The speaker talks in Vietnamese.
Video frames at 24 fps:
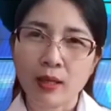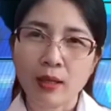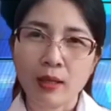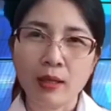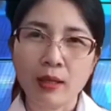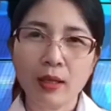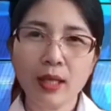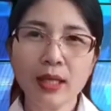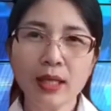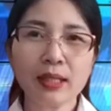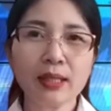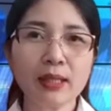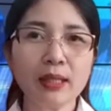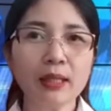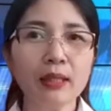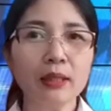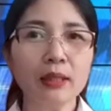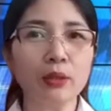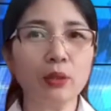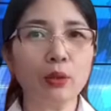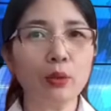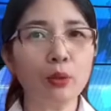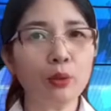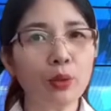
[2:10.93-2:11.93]
Lịch
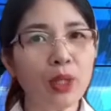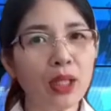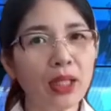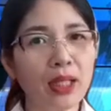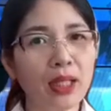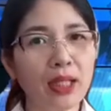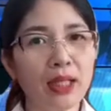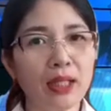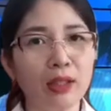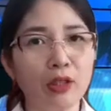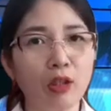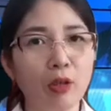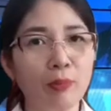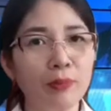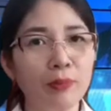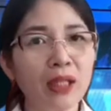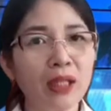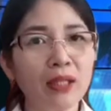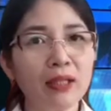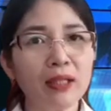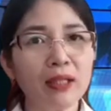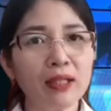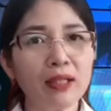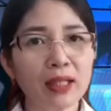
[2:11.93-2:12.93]
sử khu đất này tóm
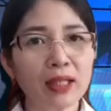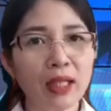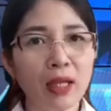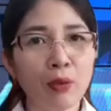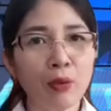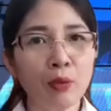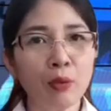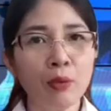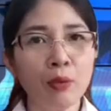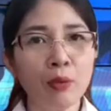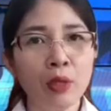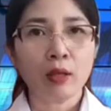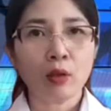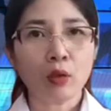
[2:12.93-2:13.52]
tắt như sau.